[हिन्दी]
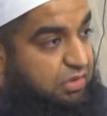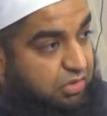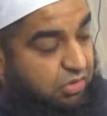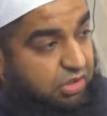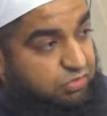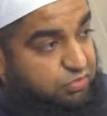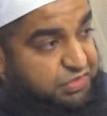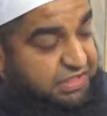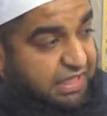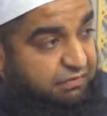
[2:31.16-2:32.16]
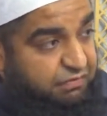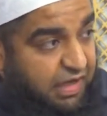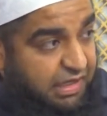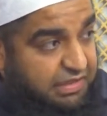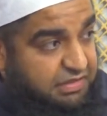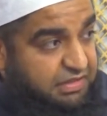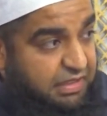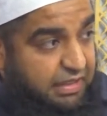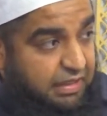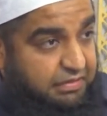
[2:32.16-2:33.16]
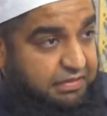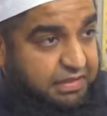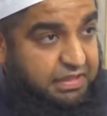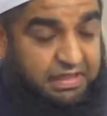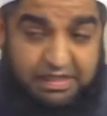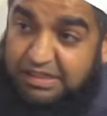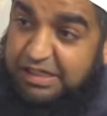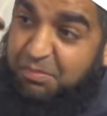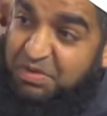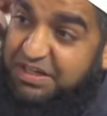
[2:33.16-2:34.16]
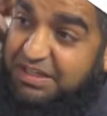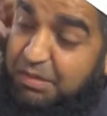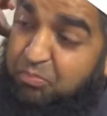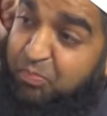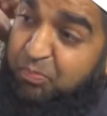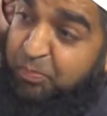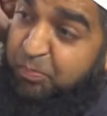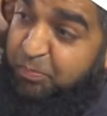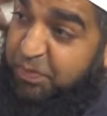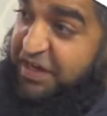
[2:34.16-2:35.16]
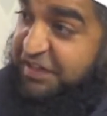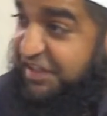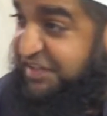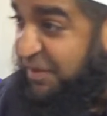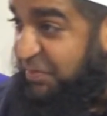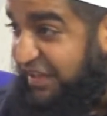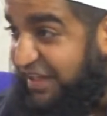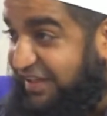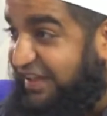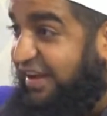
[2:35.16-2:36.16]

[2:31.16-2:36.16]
और उसके वालिद के कमर के पानी से पैदा किया